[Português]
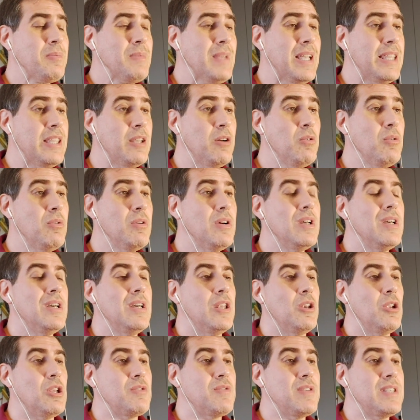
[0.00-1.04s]
Então,
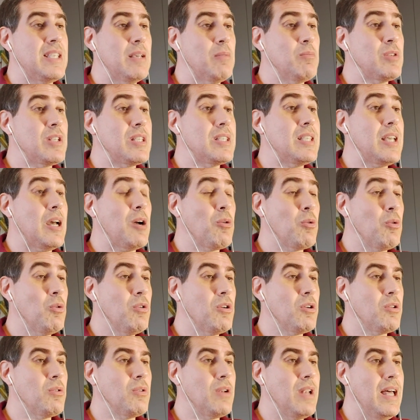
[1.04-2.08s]
nós fizemos esse
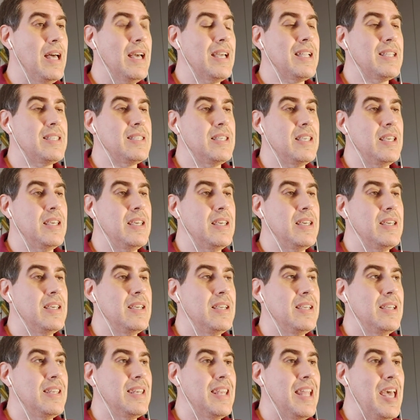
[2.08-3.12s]
acordo lá, quer dizer,
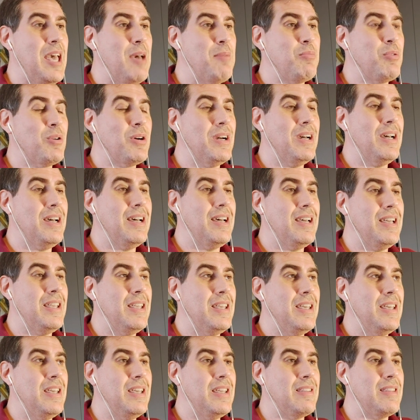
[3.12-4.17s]
na época
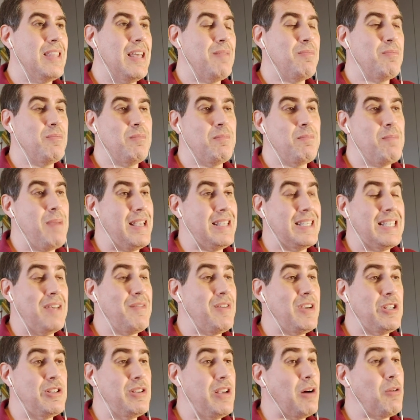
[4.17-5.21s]
é, tá, pensava
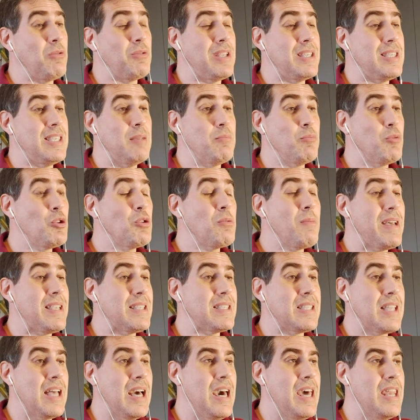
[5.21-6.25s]
que isso ia acontecer muito
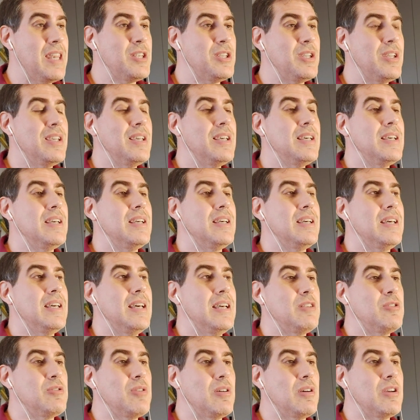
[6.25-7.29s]
mais tarde, é,
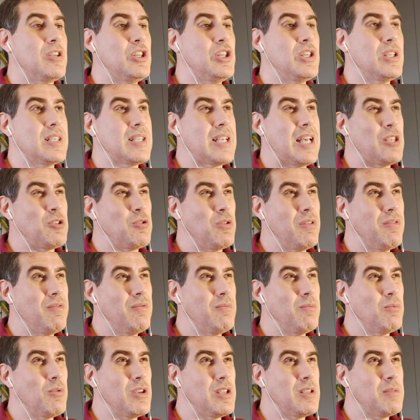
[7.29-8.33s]
isso, a gente se casou
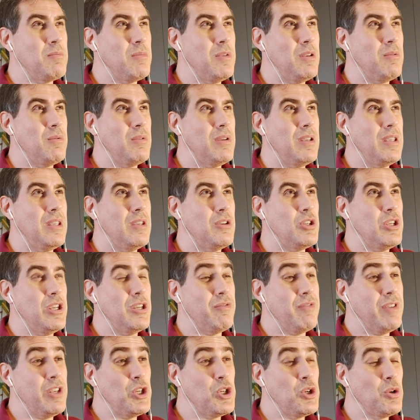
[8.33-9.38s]
em 2000 e eu
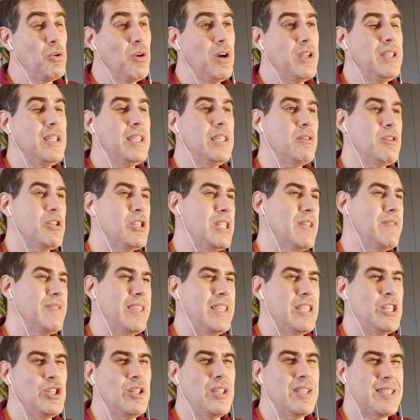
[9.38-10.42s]
tinha 28, então a gente deve
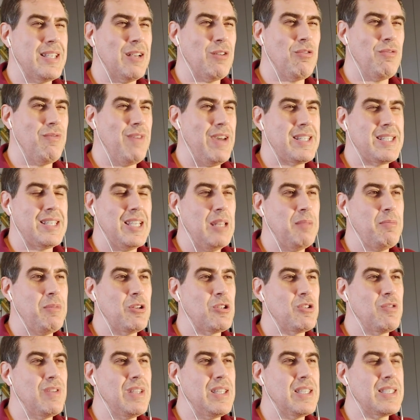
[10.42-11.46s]
ter tido essa conversa ali
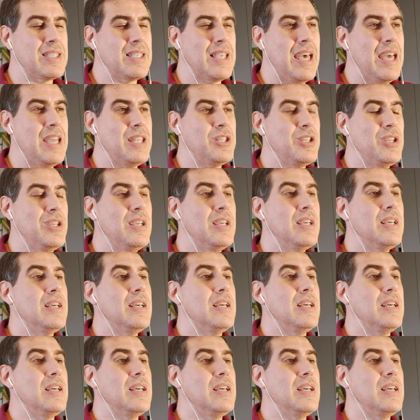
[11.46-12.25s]
pelos 27,